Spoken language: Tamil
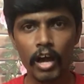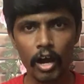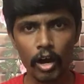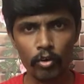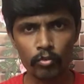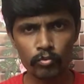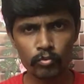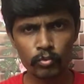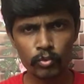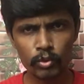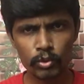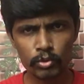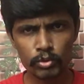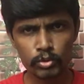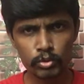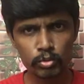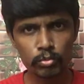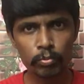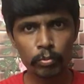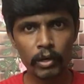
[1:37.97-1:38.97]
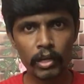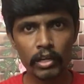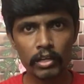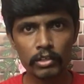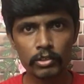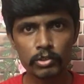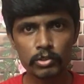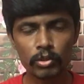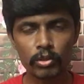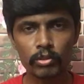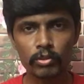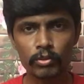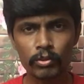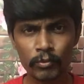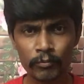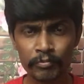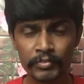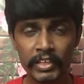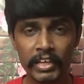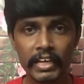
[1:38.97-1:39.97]
அவ்வளோ சூப்பராக இருக்குன்னு சொல்லணும்
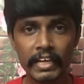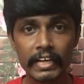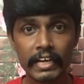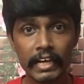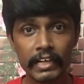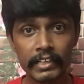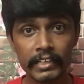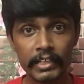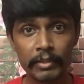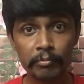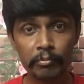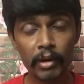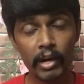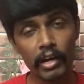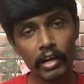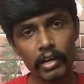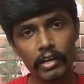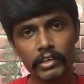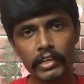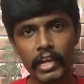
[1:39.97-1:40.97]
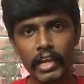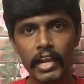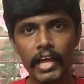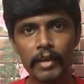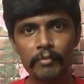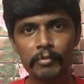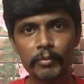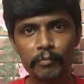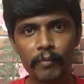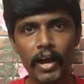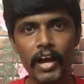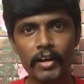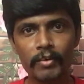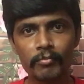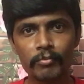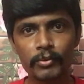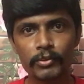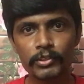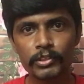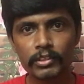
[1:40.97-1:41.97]
கண்டிப்பாக எல்லாருமே
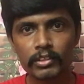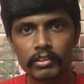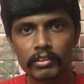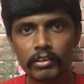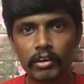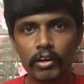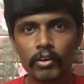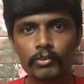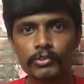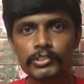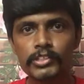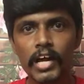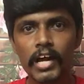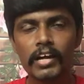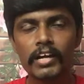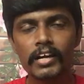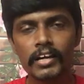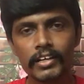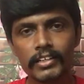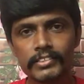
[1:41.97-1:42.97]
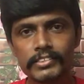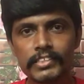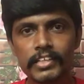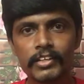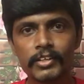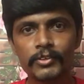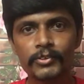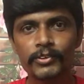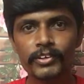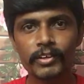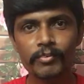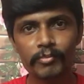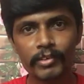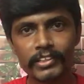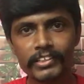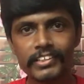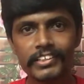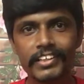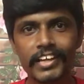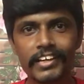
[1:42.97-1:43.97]
பார்க்கும்போது கொஞ்சம் அங்கங்கே ஜெர்க்கு விடுற
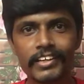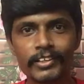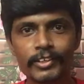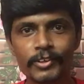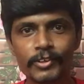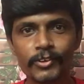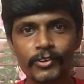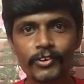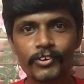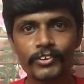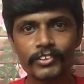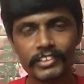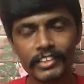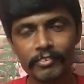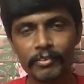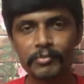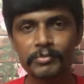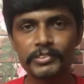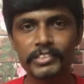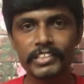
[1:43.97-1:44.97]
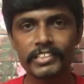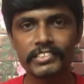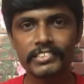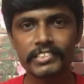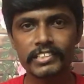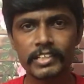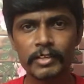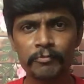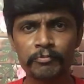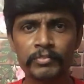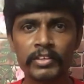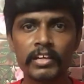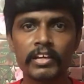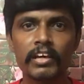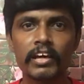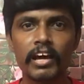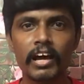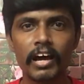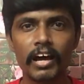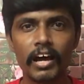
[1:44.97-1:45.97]
மாதிரி தான் இருக்கும் இந்த வெப்சீரிஸு
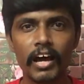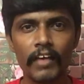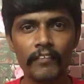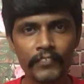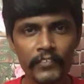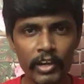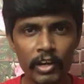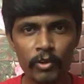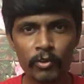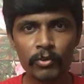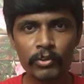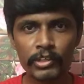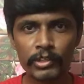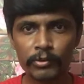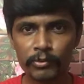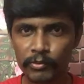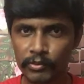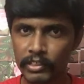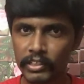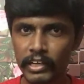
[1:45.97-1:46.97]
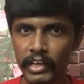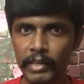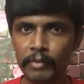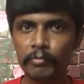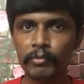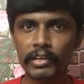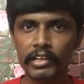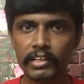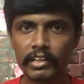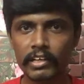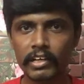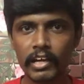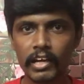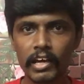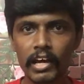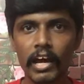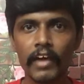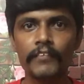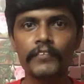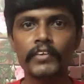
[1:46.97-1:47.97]
அந்த அளவுக்கு இவங்க ட்ரை பண்ணியிருக்க
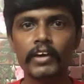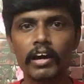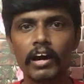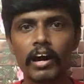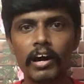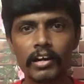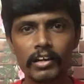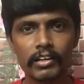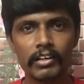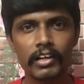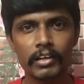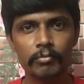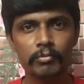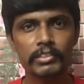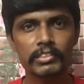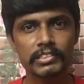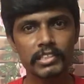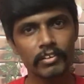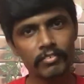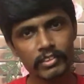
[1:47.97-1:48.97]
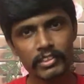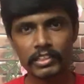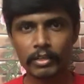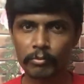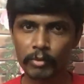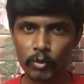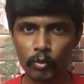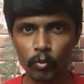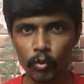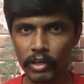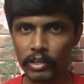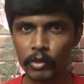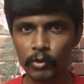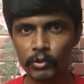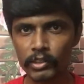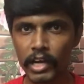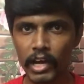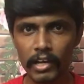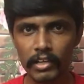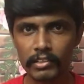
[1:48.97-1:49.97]
அந்த ஹாரர் எலிமெண்ட்ஸ்லாம் வந்து நமக்கு ஒர்க்
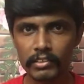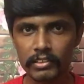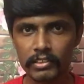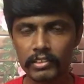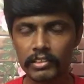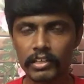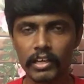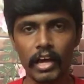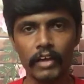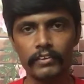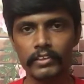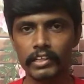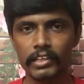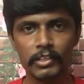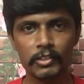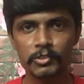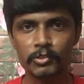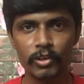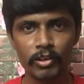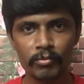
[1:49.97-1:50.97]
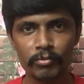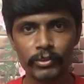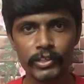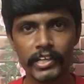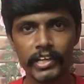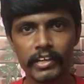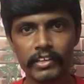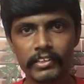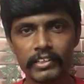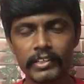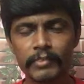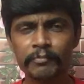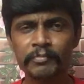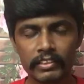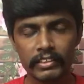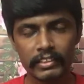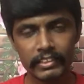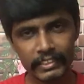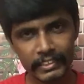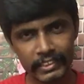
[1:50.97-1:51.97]
அவுட் ஆகுது அது இல்லைன்னு சொல்ல முடியாது
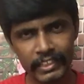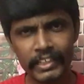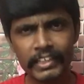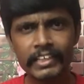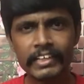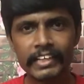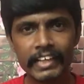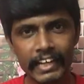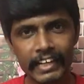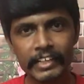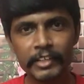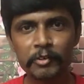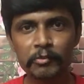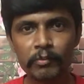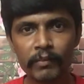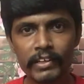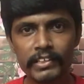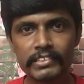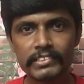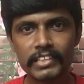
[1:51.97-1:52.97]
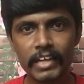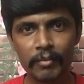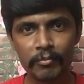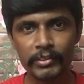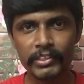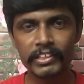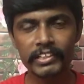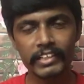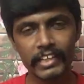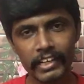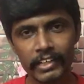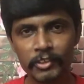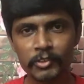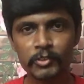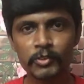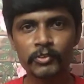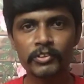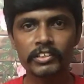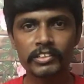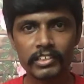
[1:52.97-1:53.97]
இதே நீங்கள் நெகட்டிவ் பாயிண்ட்ஸ் அப்படின்னு எனக்கு
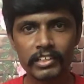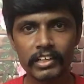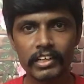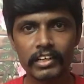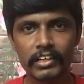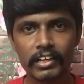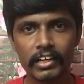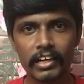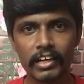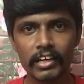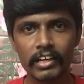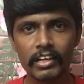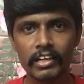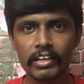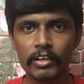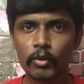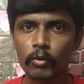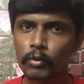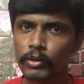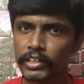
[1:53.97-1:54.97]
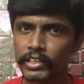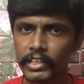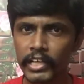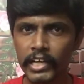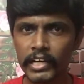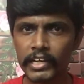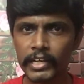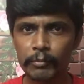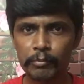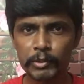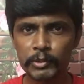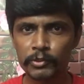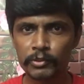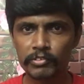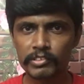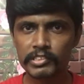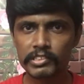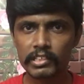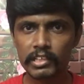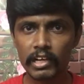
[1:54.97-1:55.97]
தோன்றது என்னென்னா ஒரு ஏழு
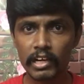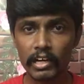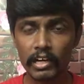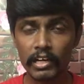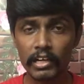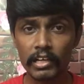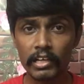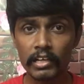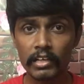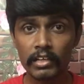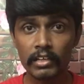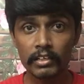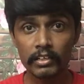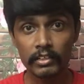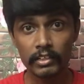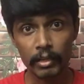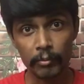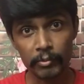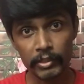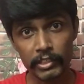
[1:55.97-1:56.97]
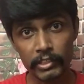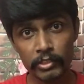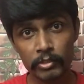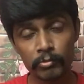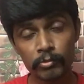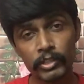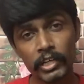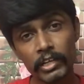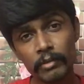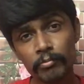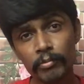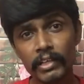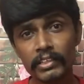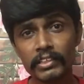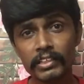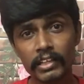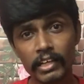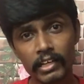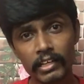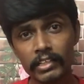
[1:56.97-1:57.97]
எபிசோடு வச்சுருக்காங்க நம்ம இதுக்கு முன்னாடி
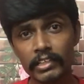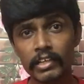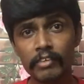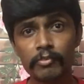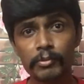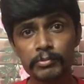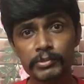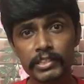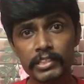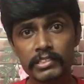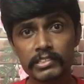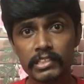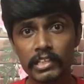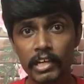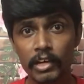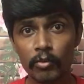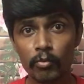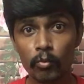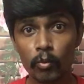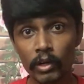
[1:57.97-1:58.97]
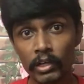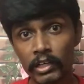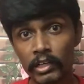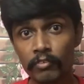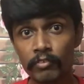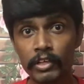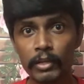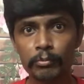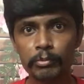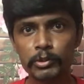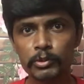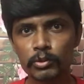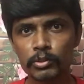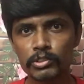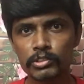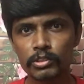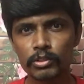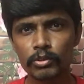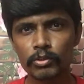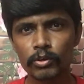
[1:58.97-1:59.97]
பார்த்த நிறைய வெப்சீரிஸில் ஒன் ஹவர்
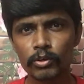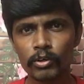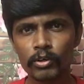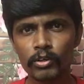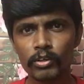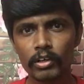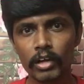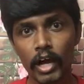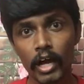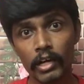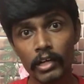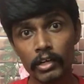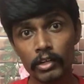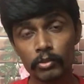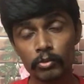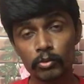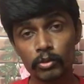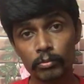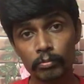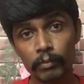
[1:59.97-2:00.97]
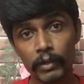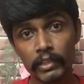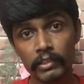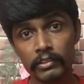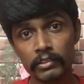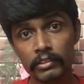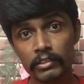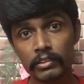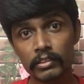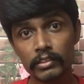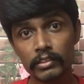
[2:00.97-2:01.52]
எபிசோட்ஸ் இருக்கும் ஆனால் அது ஒரு பத்து